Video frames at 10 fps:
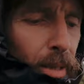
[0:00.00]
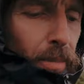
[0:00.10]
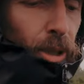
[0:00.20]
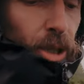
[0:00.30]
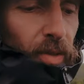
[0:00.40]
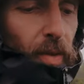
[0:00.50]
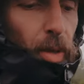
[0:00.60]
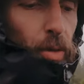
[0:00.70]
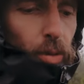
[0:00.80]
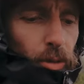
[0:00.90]
przeszywa mnie
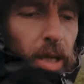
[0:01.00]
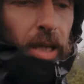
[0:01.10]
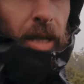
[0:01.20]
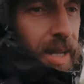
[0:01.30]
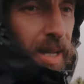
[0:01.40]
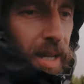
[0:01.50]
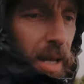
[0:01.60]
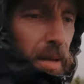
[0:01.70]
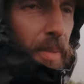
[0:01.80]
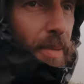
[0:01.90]
chłód.
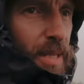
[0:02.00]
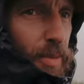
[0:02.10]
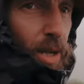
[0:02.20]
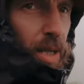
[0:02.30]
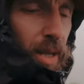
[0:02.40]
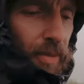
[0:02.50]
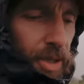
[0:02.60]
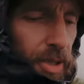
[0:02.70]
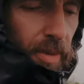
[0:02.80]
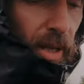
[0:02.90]
Mam ze sobą
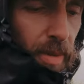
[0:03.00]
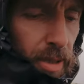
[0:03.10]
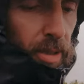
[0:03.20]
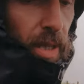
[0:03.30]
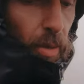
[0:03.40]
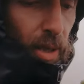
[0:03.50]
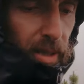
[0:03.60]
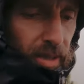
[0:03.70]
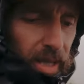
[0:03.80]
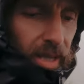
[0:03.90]
rękawiczki, bo tak mi skostniały
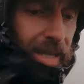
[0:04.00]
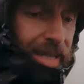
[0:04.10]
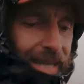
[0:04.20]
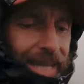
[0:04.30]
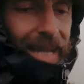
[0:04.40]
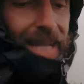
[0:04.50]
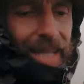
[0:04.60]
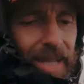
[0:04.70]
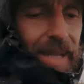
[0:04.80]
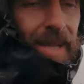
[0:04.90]
ręce,
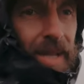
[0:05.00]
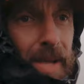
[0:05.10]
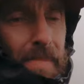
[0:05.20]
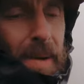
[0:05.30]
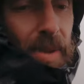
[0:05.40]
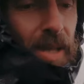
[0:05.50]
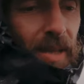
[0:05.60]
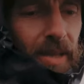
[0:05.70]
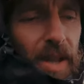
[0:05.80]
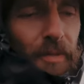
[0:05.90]
ale mam je na
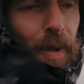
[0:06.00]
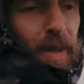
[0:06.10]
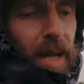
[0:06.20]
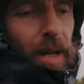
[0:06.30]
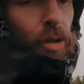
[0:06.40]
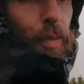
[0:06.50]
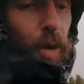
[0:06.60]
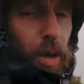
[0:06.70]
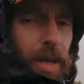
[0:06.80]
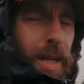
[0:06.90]
dnie w plecaku,
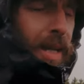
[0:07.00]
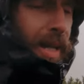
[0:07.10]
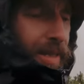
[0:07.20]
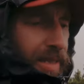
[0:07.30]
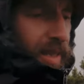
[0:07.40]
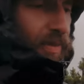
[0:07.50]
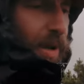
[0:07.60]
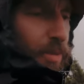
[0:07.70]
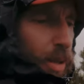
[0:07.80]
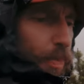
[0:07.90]
bo
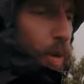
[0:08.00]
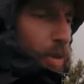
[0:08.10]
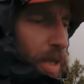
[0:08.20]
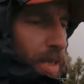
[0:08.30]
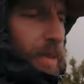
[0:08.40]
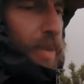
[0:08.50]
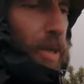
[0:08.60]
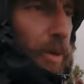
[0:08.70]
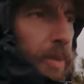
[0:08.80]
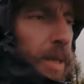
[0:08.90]
zastanawiałem się po co jej
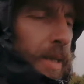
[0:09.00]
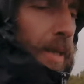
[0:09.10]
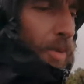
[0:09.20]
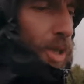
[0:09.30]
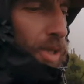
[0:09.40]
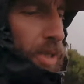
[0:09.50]
zabrałem. Przecież